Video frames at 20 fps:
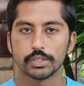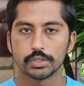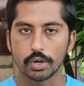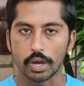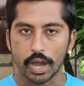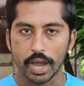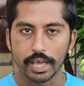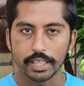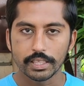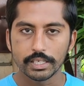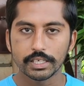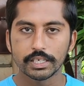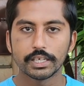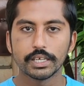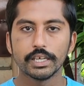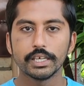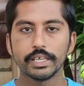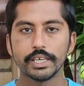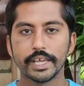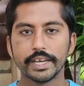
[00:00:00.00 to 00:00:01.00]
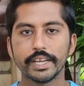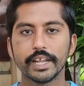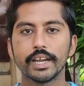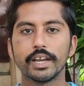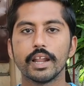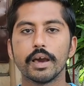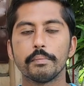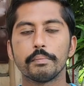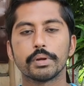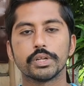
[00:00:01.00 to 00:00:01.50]
ஸோ அதுக்கு
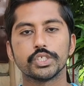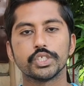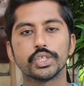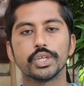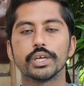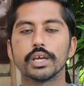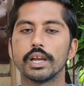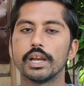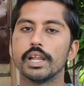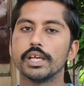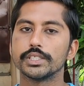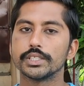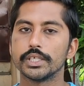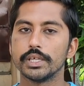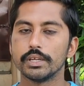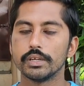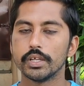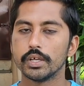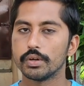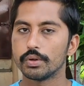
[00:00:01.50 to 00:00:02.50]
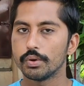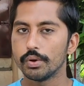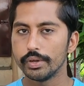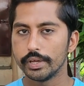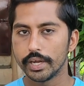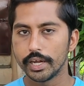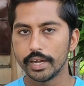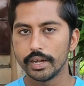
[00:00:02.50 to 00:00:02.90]
என்னென்ன பிரச்சனைகள்லாம் எல்லாம் ஸ்கின்ல இருக்கோ